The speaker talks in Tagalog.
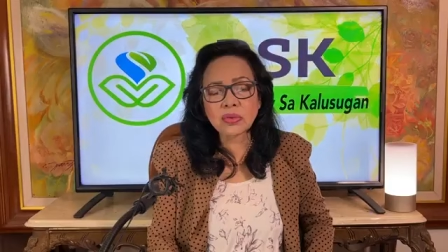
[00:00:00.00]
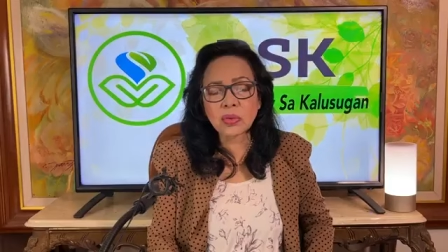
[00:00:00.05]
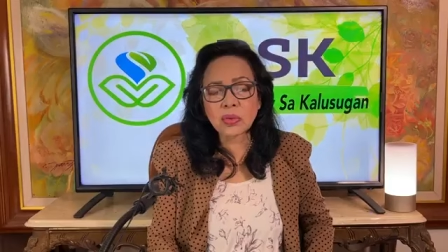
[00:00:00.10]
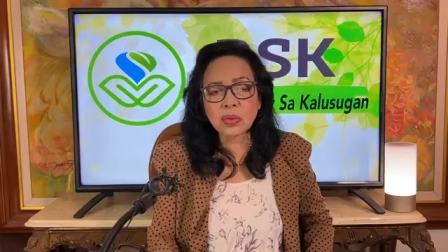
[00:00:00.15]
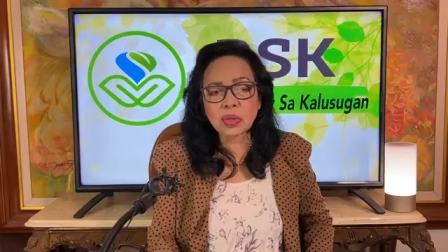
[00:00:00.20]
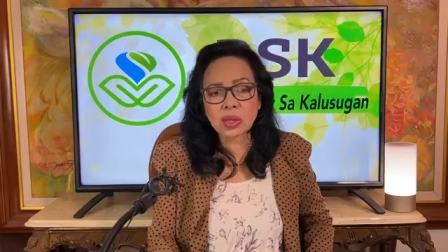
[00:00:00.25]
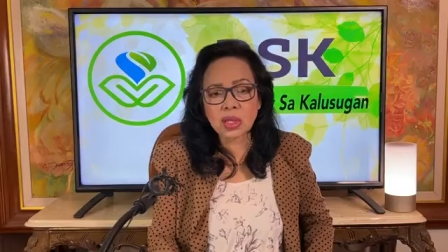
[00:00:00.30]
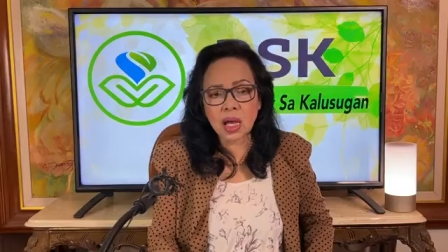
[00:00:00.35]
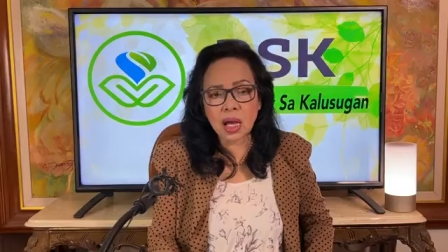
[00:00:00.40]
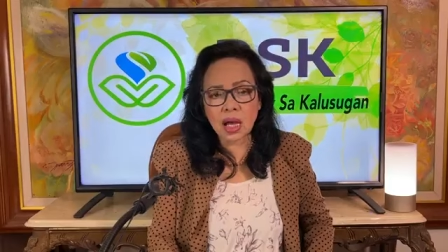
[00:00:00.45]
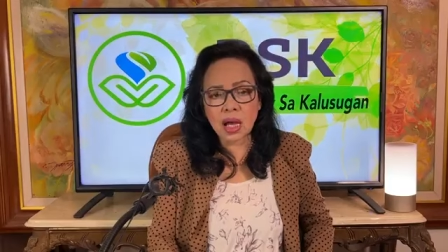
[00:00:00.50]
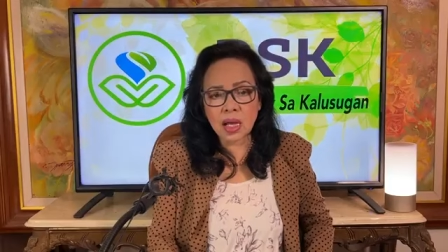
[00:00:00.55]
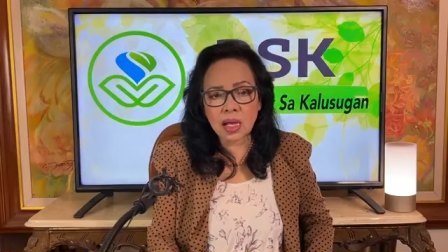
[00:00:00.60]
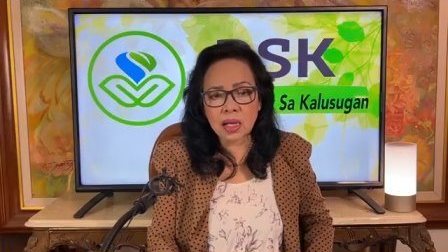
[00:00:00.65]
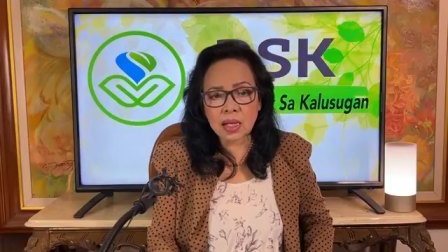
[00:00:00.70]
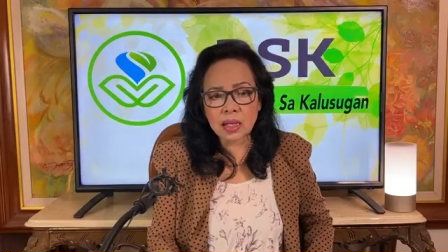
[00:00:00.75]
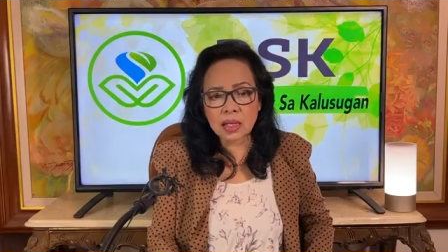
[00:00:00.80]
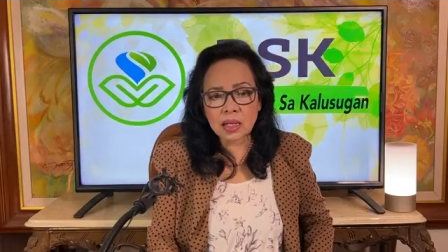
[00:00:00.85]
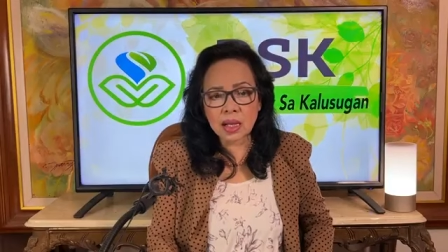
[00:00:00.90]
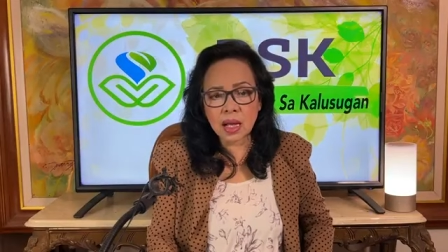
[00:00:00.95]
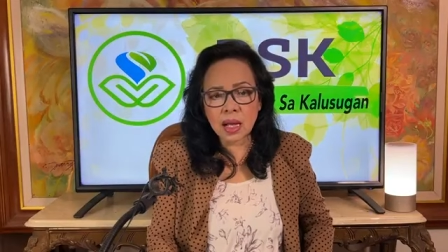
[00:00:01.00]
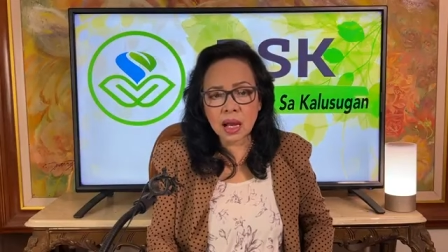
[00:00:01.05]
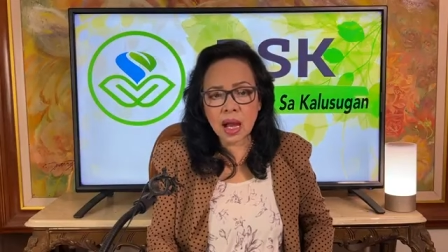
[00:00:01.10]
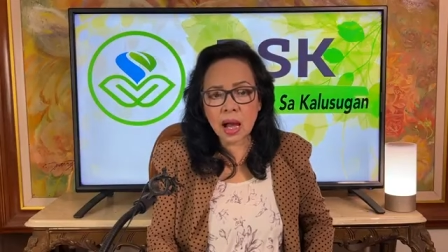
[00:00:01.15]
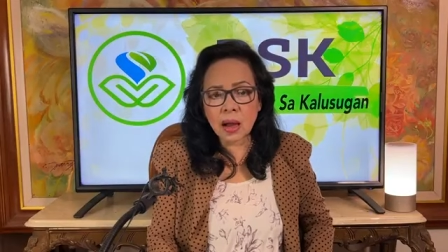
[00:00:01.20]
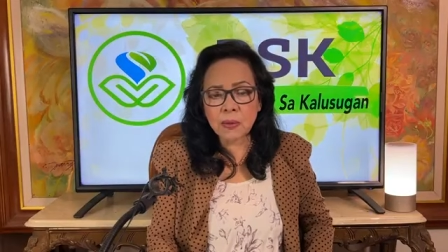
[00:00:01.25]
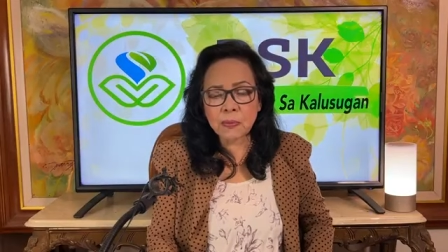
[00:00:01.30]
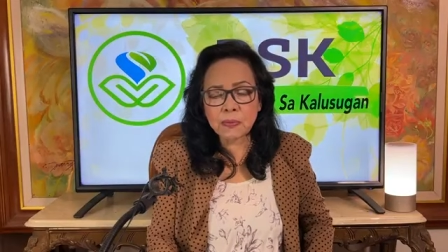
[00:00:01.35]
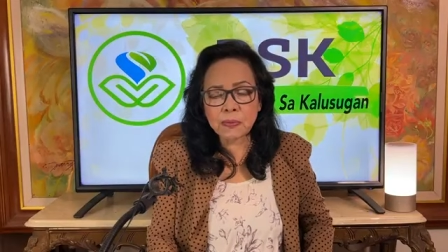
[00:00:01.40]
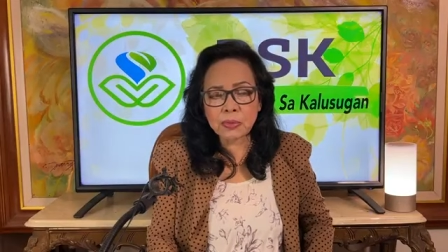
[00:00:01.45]
resulta ng
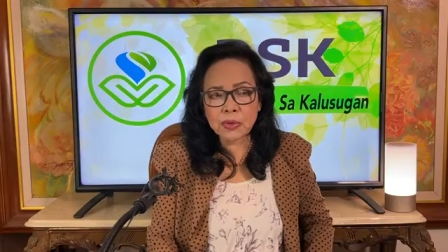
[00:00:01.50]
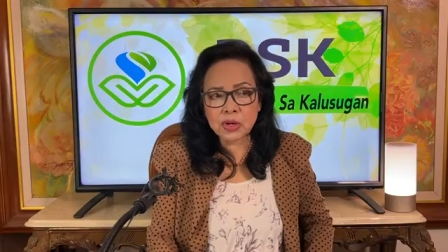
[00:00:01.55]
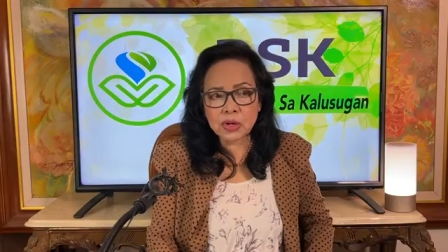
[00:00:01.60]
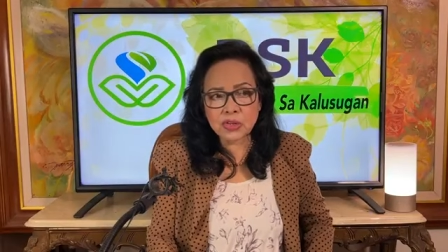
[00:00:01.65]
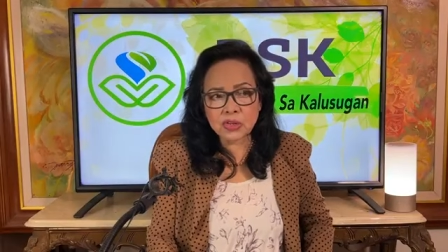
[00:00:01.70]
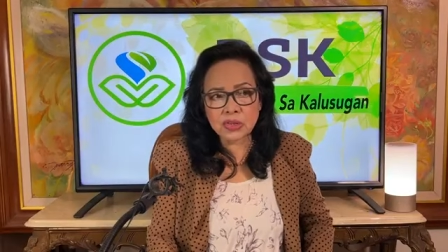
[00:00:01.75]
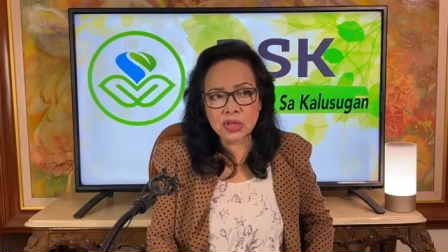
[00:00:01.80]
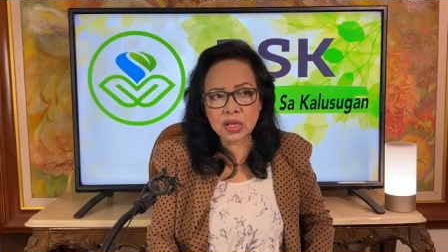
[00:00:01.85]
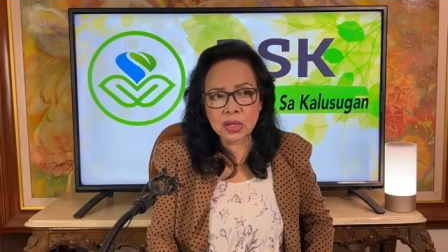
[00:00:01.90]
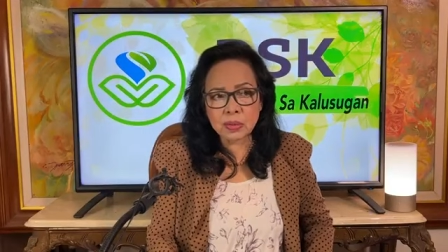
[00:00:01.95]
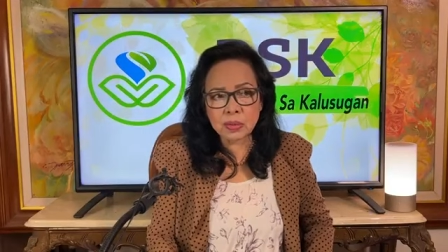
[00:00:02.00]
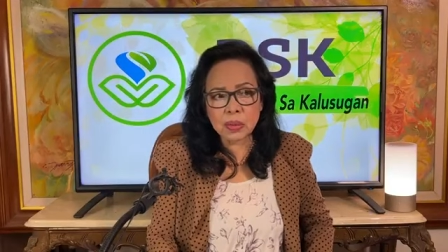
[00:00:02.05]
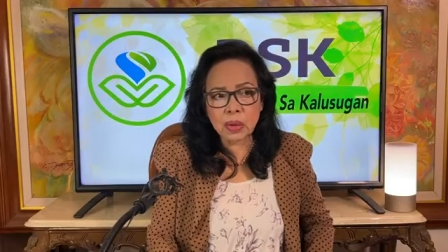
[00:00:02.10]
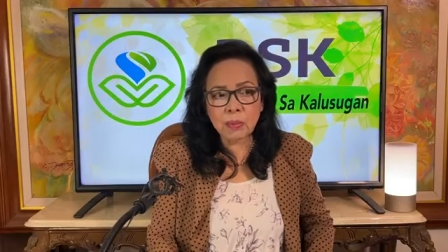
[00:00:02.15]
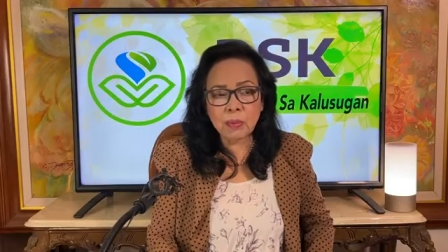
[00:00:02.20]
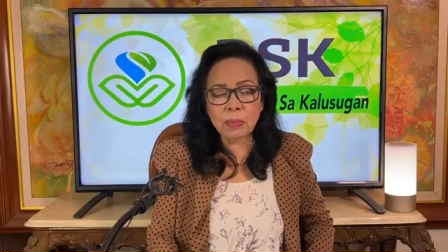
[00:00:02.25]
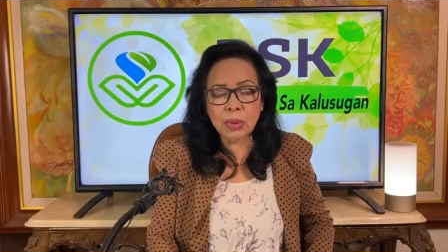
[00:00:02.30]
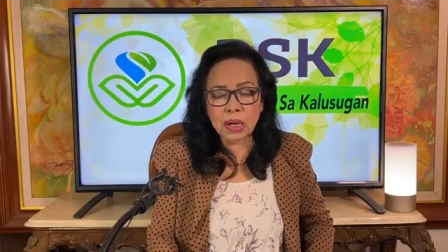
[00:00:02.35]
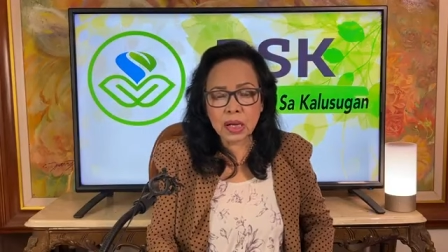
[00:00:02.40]
after sick ng